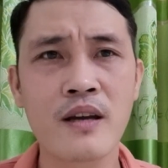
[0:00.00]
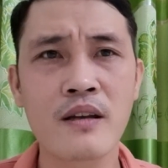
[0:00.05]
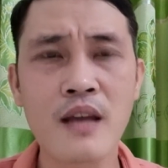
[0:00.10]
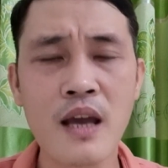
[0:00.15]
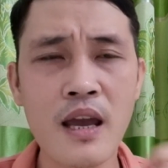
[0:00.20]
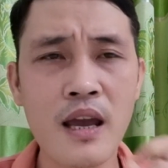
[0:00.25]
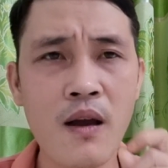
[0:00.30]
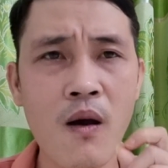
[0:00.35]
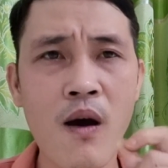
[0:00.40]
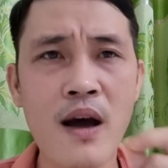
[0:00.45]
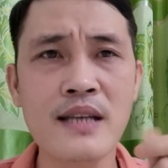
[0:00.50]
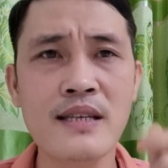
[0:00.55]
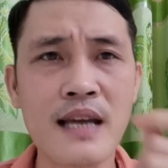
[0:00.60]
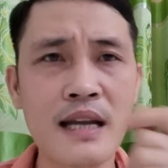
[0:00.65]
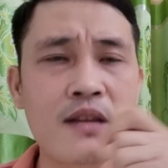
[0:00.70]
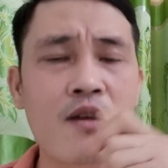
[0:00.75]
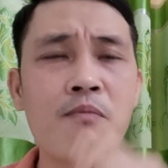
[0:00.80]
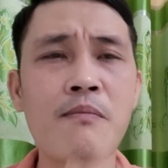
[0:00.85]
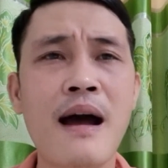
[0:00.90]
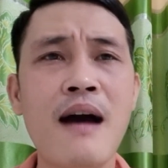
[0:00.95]
thì họ sẽ
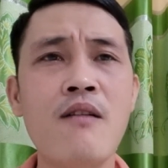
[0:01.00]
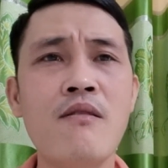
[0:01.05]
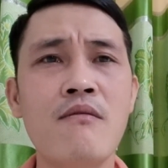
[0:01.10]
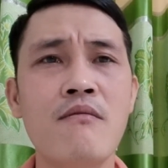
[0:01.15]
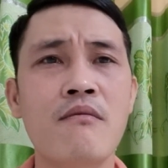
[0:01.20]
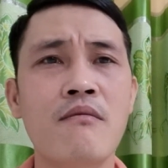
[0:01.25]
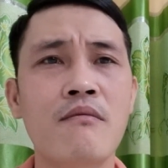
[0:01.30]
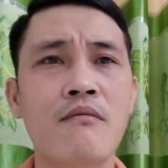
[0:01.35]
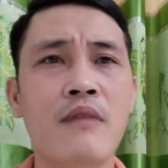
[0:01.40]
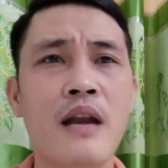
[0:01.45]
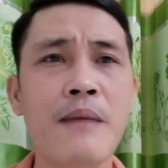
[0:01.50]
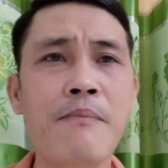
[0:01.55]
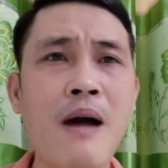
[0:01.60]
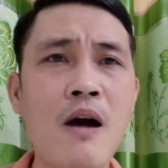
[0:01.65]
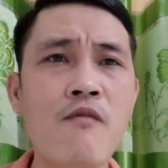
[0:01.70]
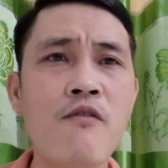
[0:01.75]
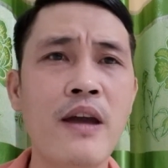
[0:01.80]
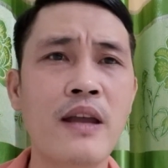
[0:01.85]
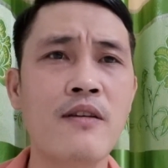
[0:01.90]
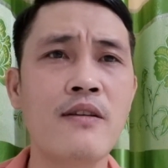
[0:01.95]
thông báo để
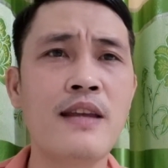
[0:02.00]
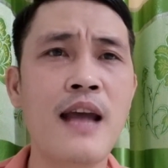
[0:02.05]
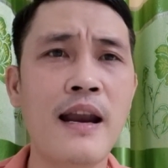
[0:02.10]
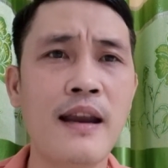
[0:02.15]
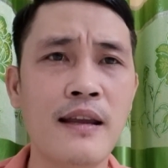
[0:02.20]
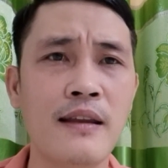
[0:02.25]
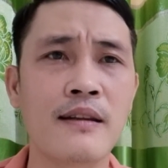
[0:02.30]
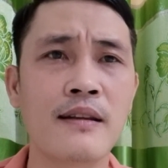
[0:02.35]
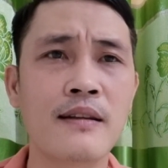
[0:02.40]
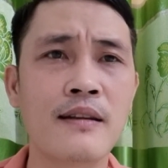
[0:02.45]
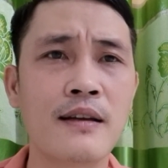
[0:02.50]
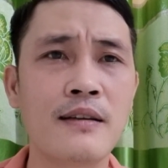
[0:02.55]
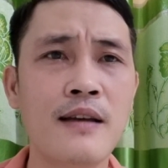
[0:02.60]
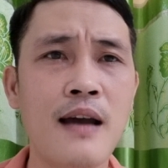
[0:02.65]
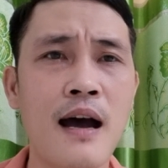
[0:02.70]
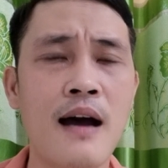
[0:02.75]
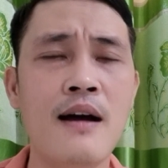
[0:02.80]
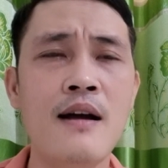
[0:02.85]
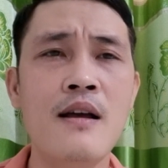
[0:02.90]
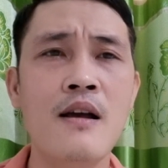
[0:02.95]
báo về cho gia đình được chưa
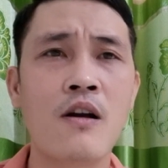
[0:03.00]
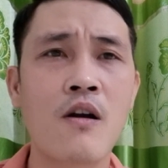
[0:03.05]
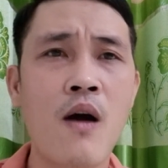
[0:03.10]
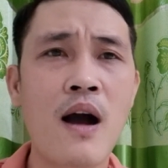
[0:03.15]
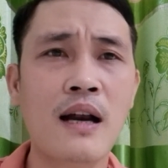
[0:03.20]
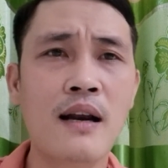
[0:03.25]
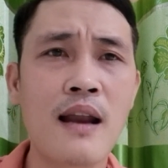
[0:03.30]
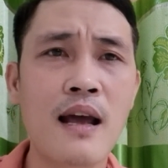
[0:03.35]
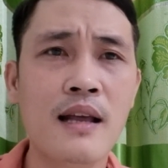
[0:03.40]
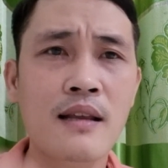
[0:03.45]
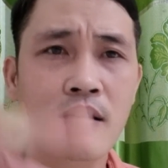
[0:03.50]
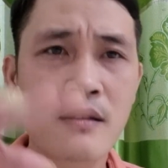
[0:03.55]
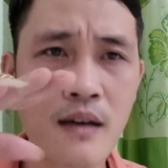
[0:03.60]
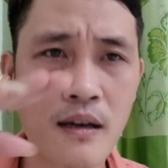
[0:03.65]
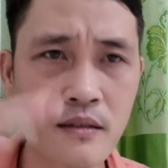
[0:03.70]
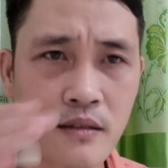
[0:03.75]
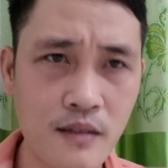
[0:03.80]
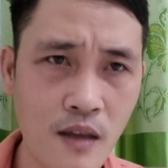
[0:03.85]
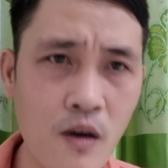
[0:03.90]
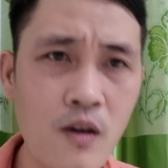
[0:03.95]
ạ hoặc là
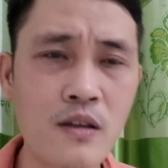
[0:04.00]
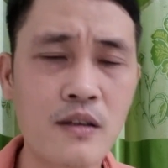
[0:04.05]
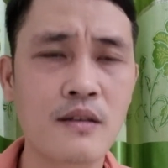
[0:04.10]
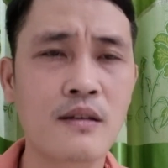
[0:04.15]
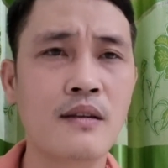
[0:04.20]
cực tốt